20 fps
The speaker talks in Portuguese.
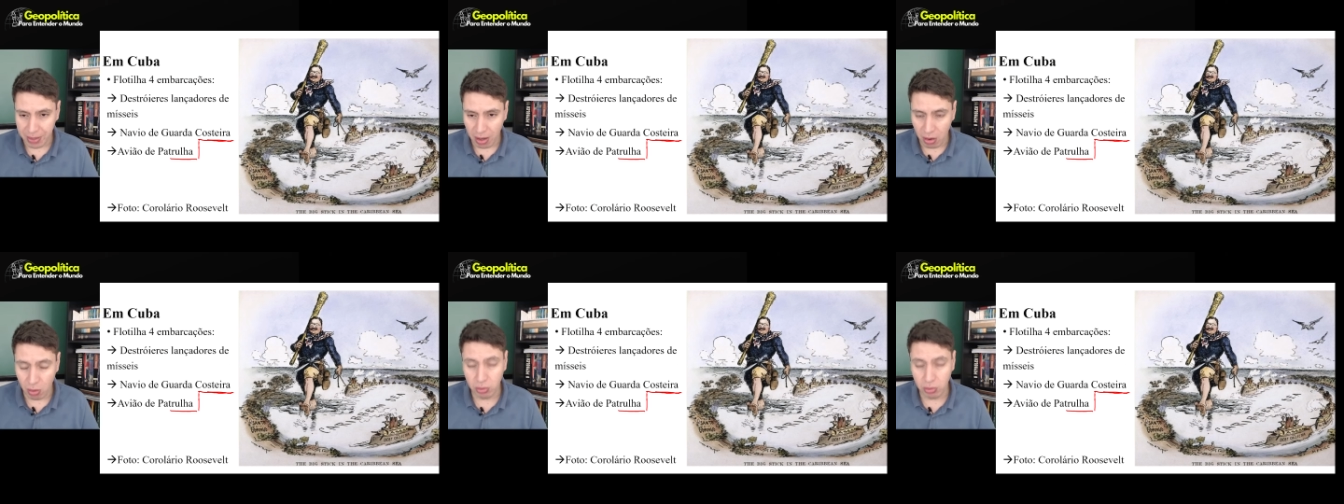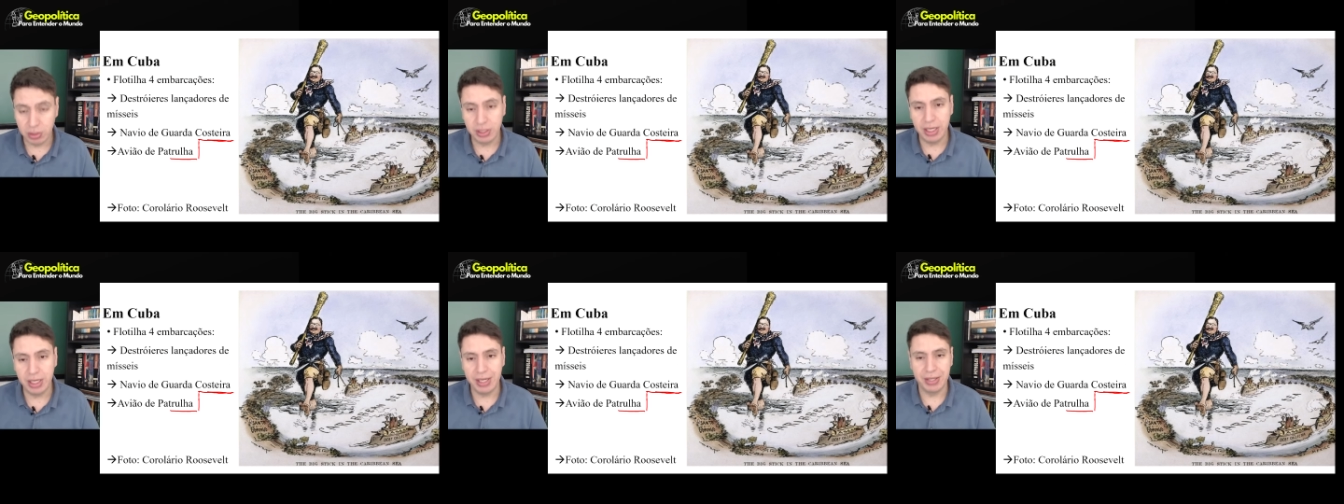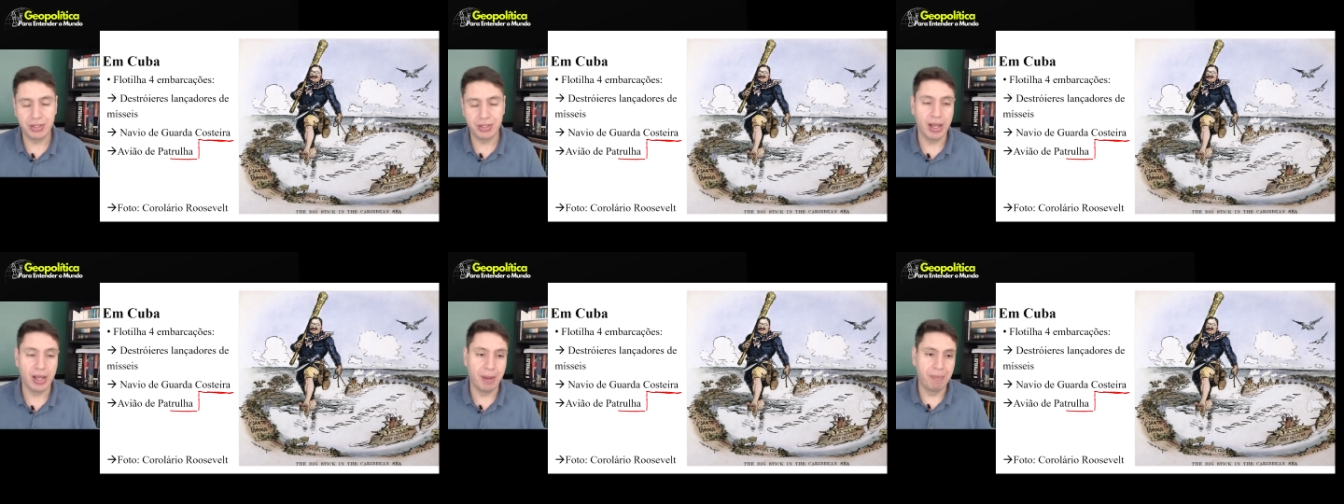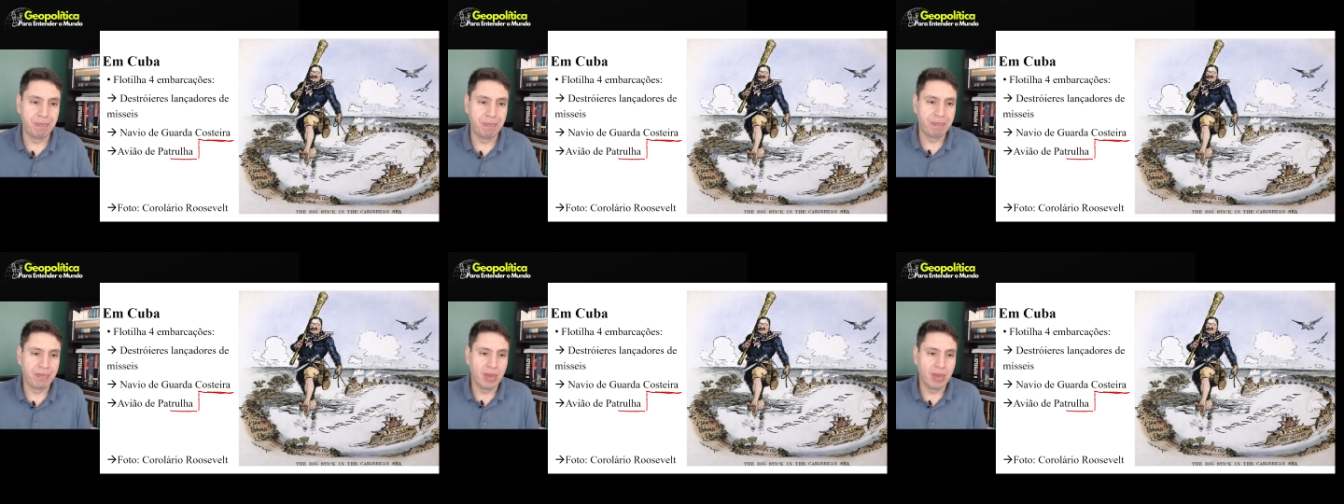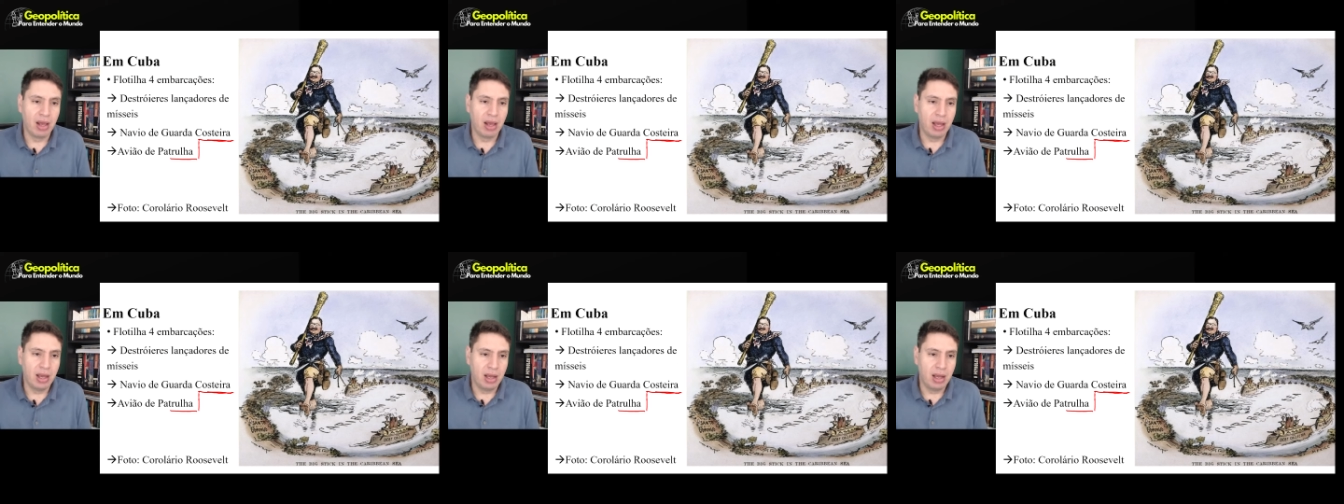Ou seja,
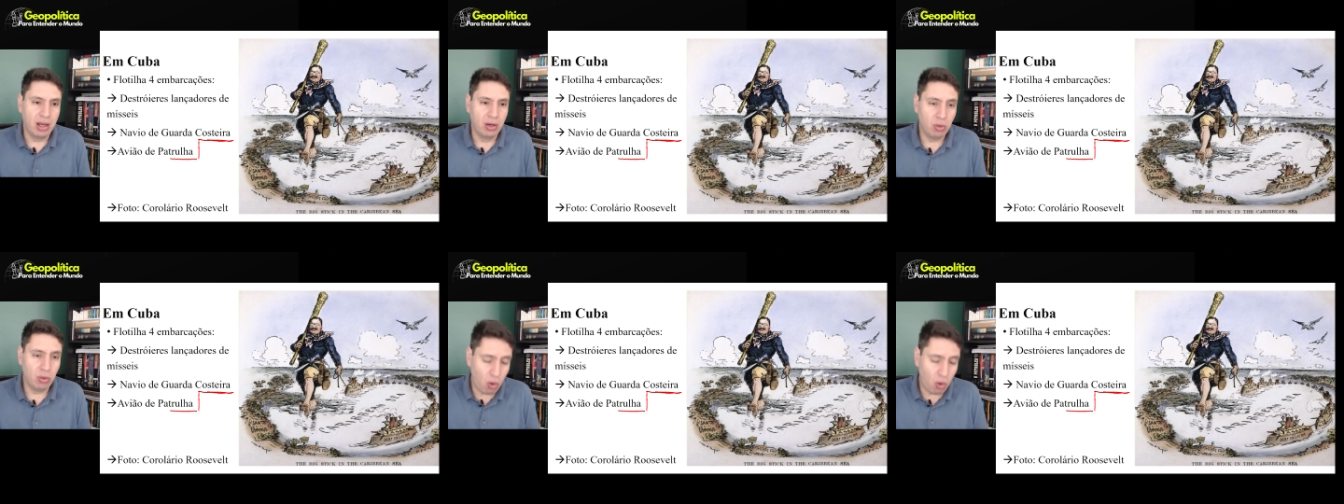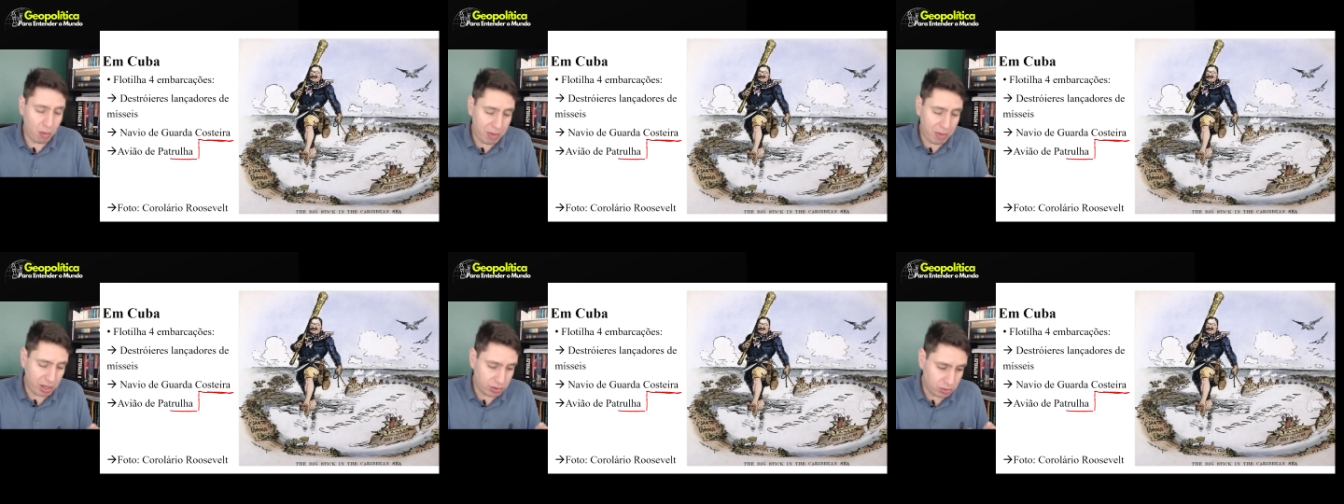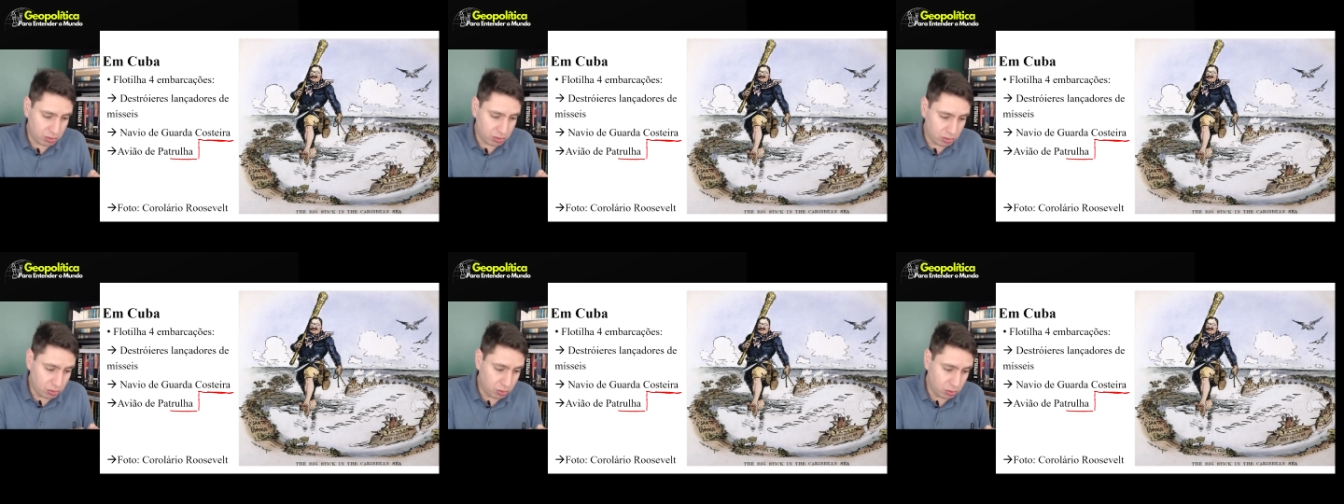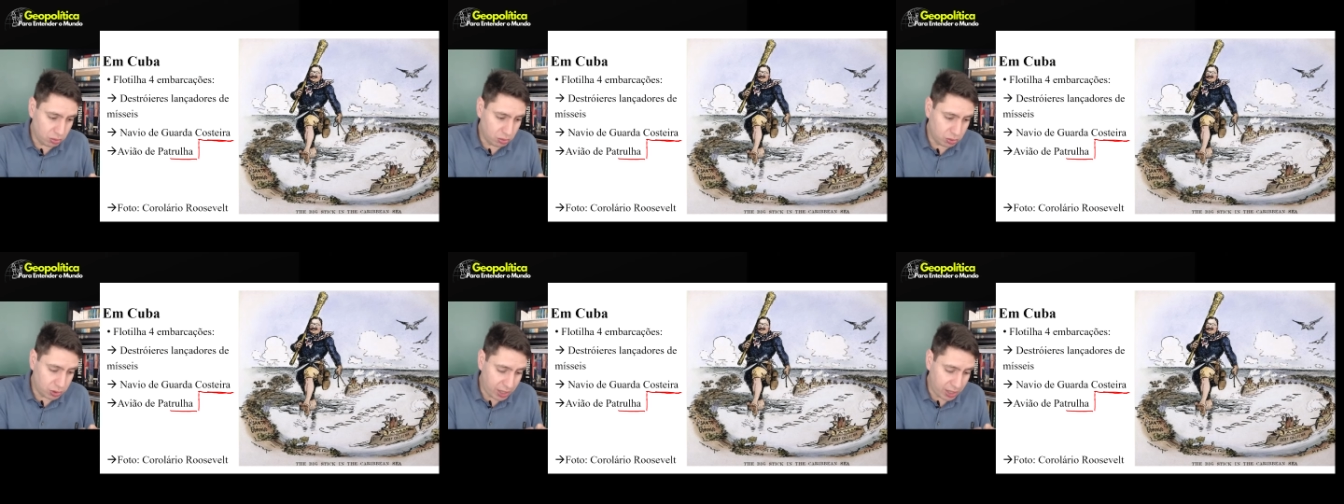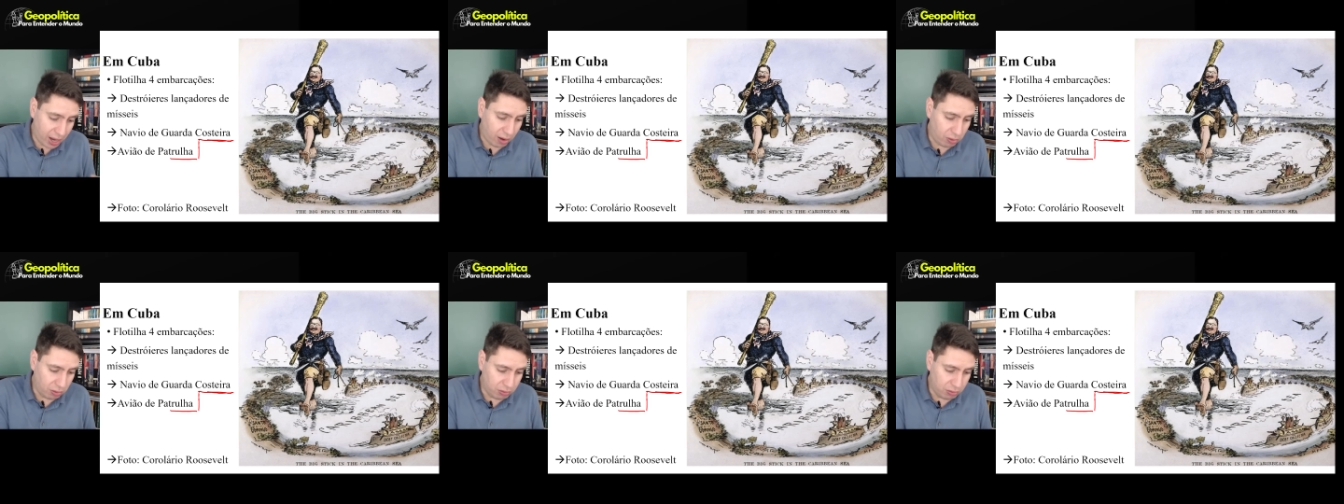no começo do
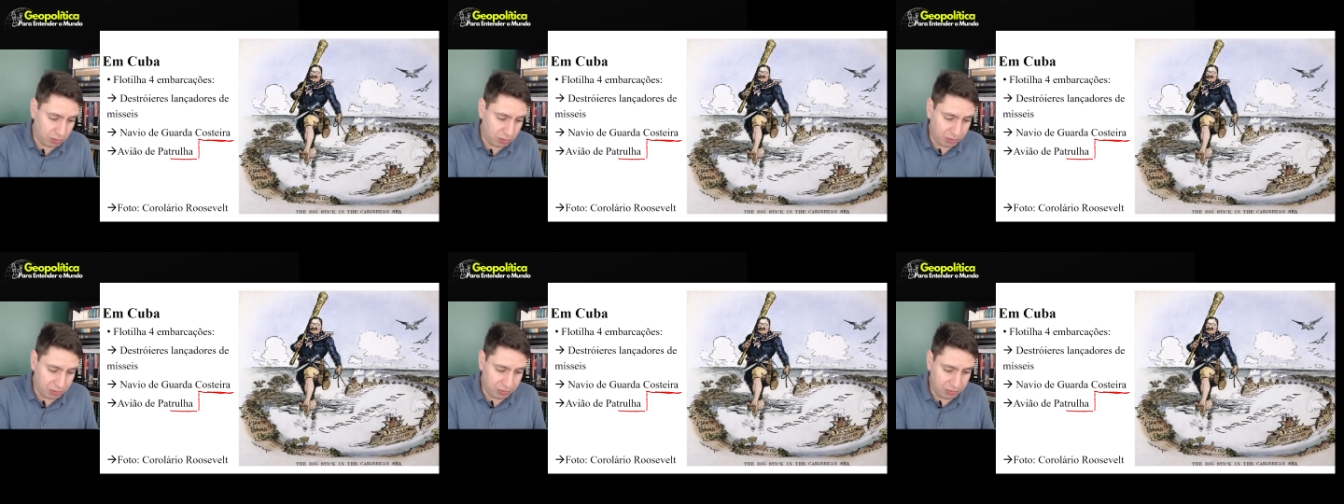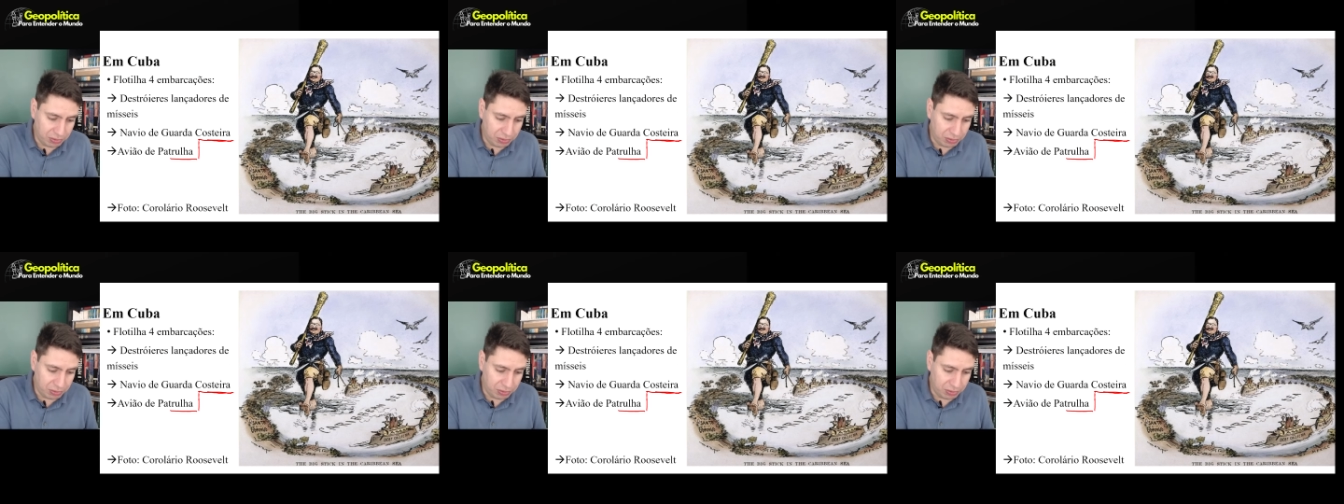século